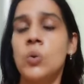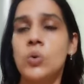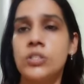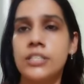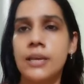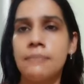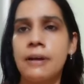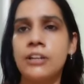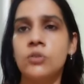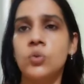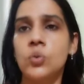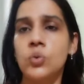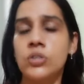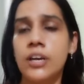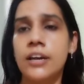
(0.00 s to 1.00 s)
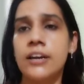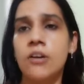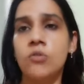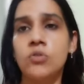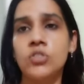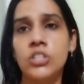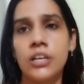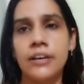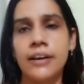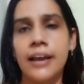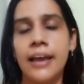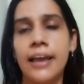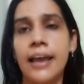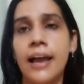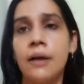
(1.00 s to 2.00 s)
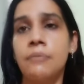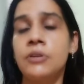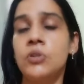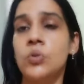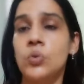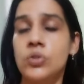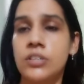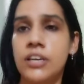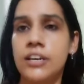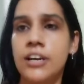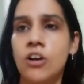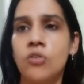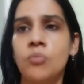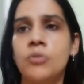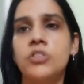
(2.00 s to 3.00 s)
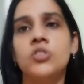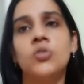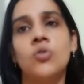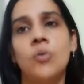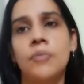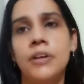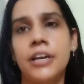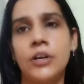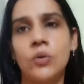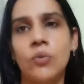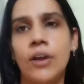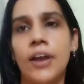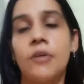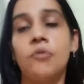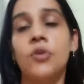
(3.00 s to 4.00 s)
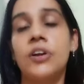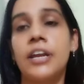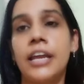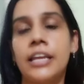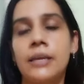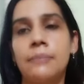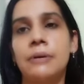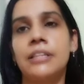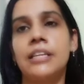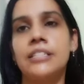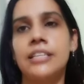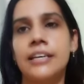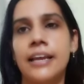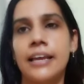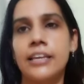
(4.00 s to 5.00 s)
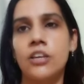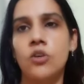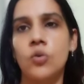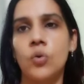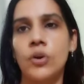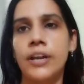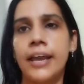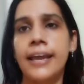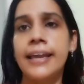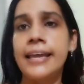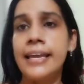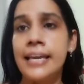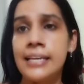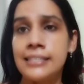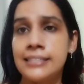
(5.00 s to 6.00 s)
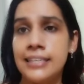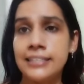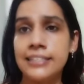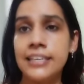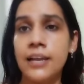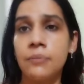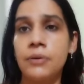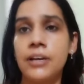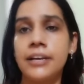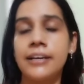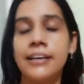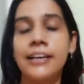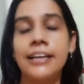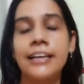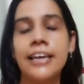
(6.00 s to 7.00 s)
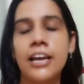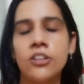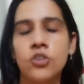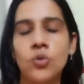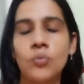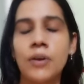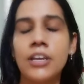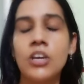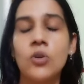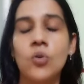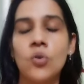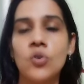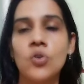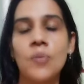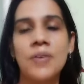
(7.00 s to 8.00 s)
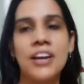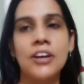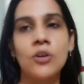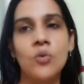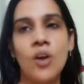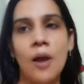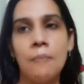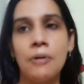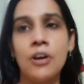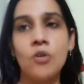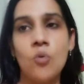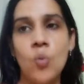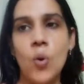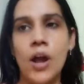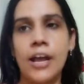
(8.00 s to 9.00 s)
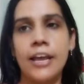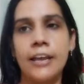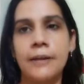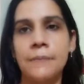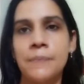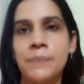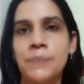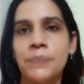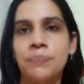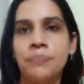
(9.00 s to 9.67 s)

उसके बाद दूसरा राउंड चल रहा है अभी दूसरे राउंड में जो नॉमिनेट हुए हैं वो नहीं पता चल रहा है कि कौन है जल्दी अपडेट लेके आती हूँ मैं कि कौन नॉमिनेट यहाँ पर हुआ है